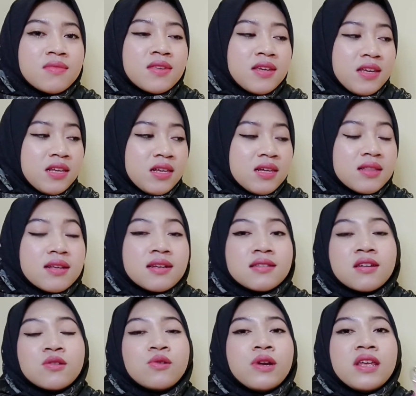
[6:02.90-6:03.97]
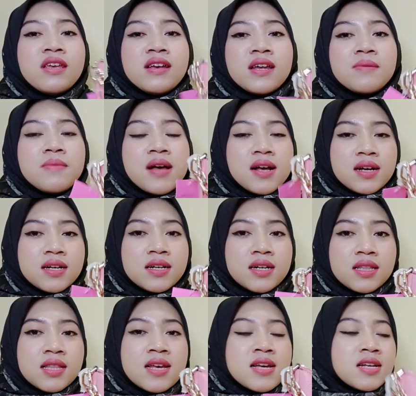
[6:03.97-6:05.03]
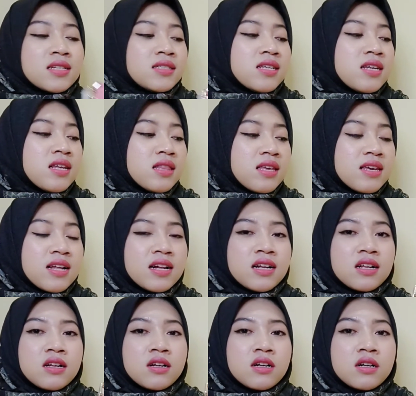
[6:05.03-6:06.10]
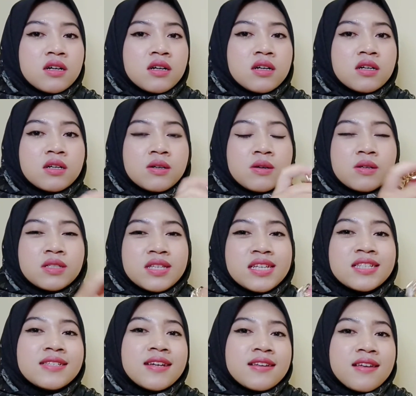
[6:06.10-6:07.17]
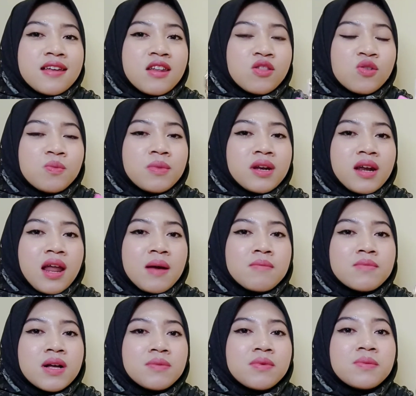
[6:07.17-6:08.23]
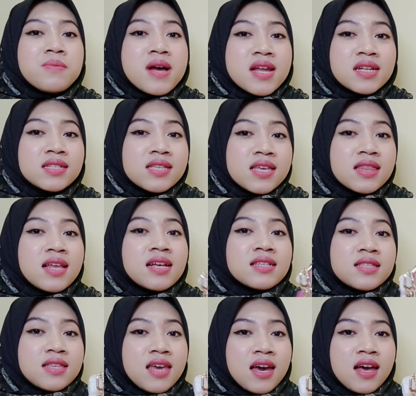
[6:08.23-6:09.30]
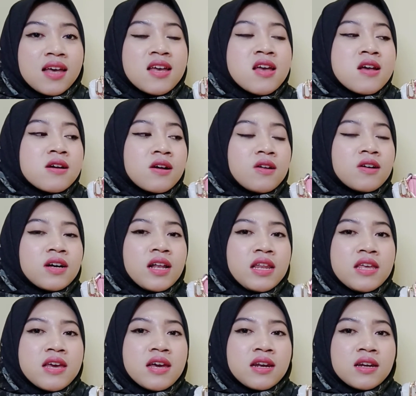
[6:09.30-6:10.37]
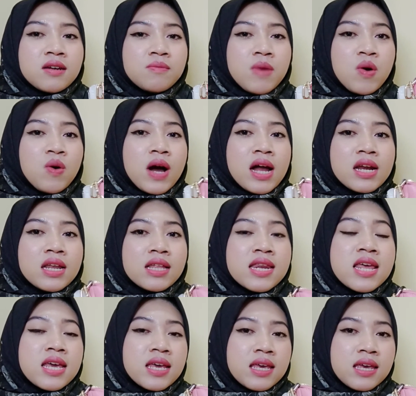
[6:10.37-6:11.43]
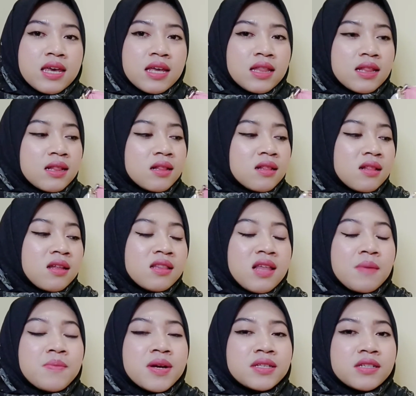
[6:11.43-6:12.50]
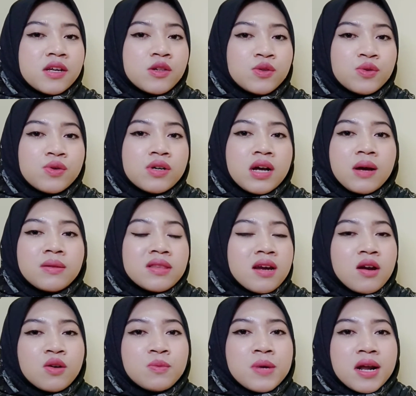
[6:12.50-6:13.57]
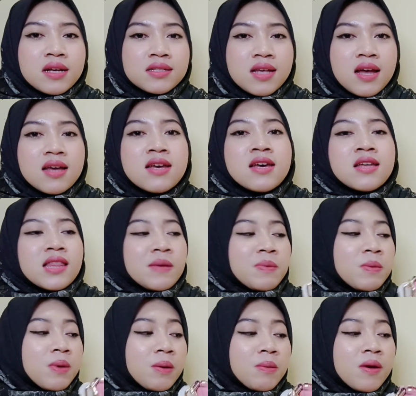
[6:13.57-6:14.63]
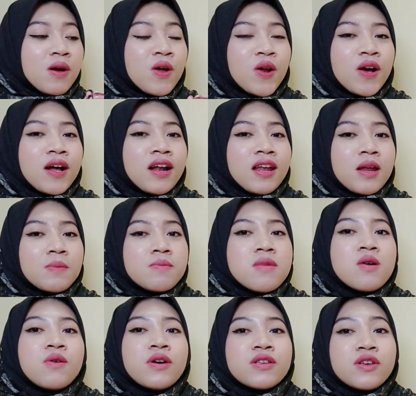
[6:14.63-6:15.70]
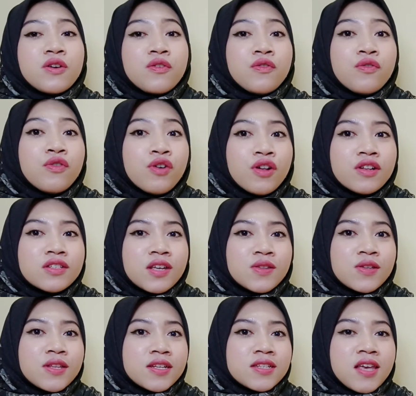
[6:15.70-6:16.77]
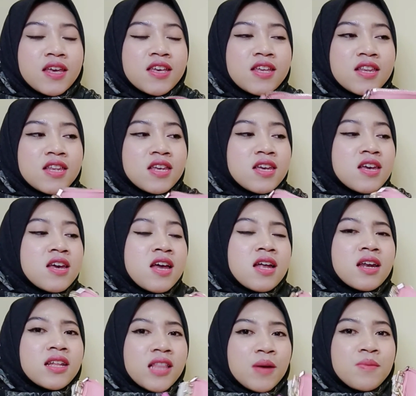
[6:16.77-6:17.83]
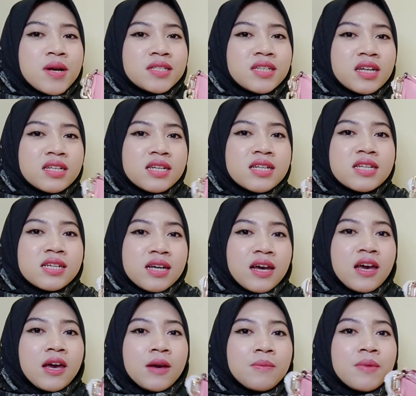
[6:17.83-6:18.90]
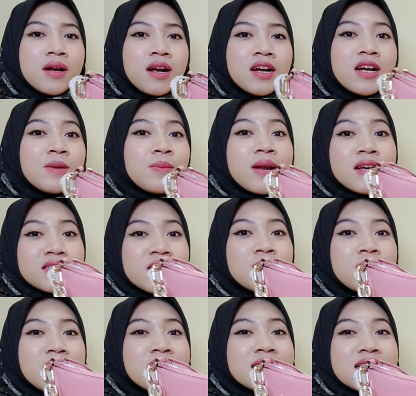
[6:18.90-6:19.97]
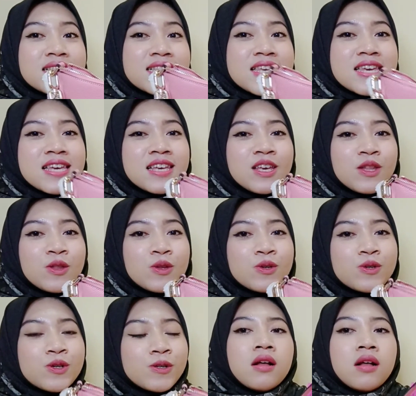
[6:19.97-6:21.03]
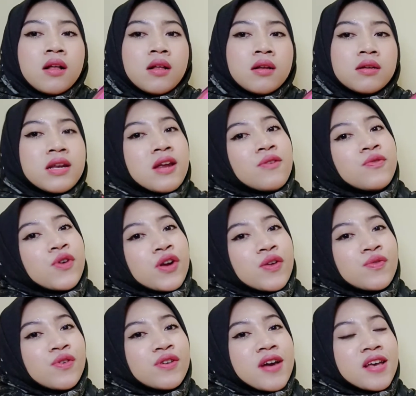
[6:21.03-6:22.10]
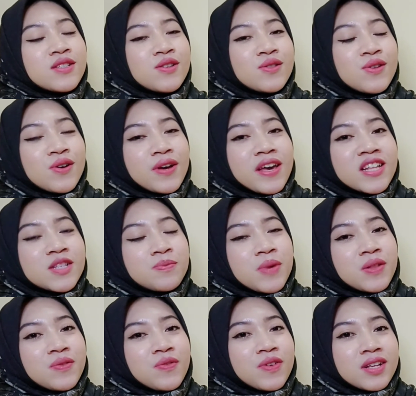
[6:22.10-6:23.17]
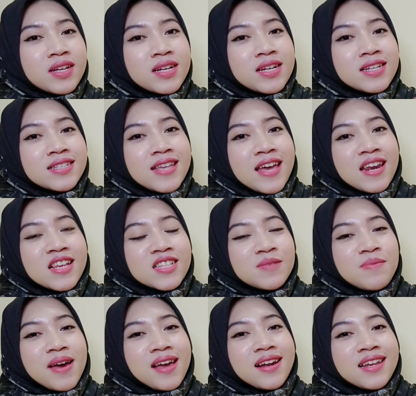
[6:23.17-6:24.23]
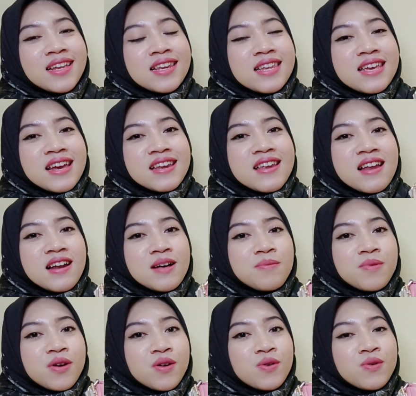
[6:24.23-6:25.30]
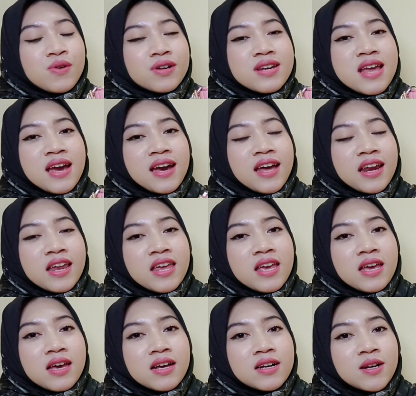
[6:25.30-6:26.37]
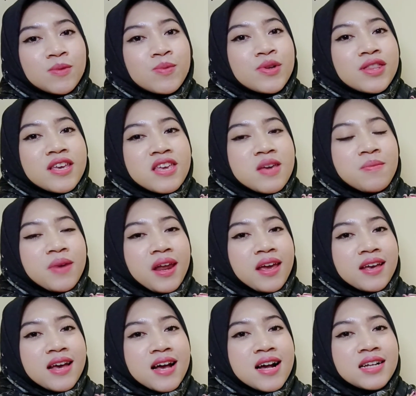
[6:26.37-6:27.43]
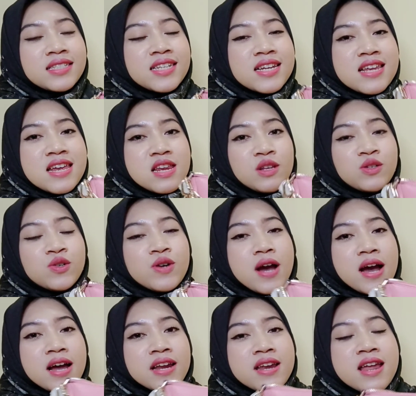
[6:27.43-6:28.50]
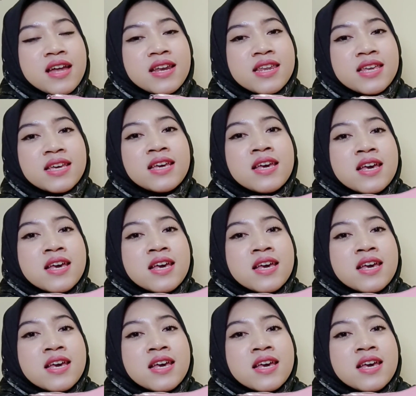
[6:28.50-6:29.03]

ini tasnya tuh ringan banget. Jadi tinggal uh, si chainnya ini tuh menambah beban si tasnya. Kalau kalian bawaannya dikit, ditambah chain tuh nggak terlalu berasa tapi memang kalau kalian bawanya full satu tas kayak gini ditambah chain jadi kayak emang agak berasa beratnya sih gitu dan for info guys untuk Kate Spade uh, seri Smile ini adalah produk dari uh, butiknya mereka jadi ini juga ada di